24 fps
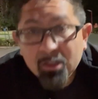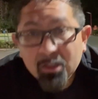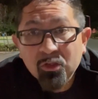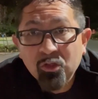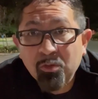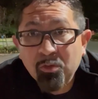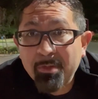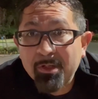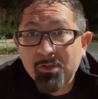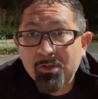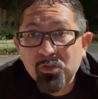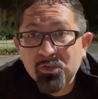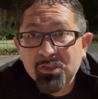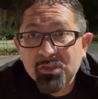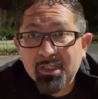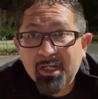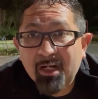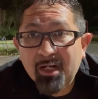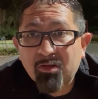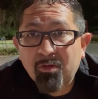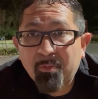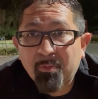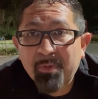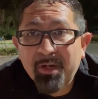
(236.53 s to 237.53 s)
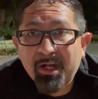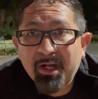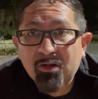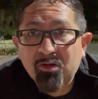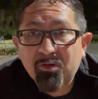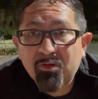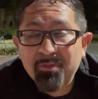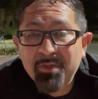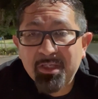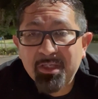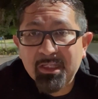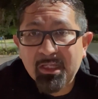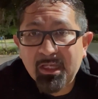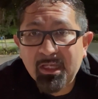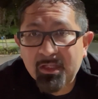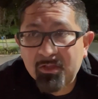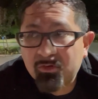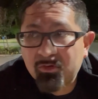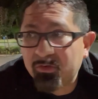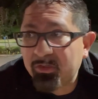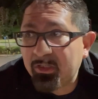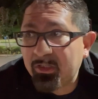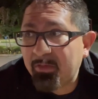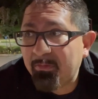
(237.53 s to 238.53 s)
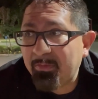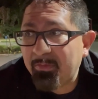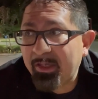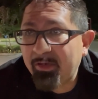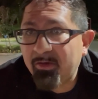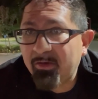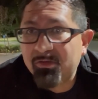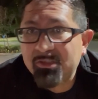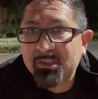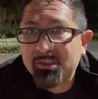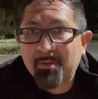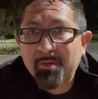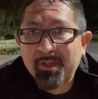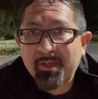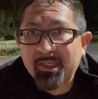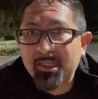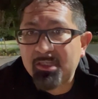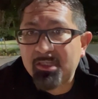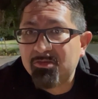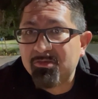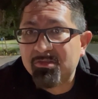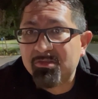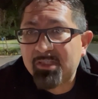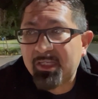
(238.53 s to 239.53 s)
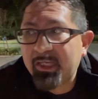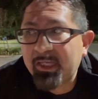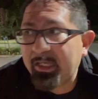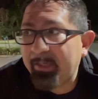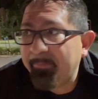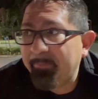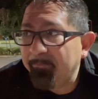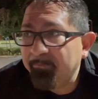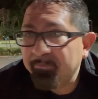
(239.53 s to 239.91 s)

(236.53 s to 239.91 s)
No me gusta ir a comprar comida donde veo chamaquitos de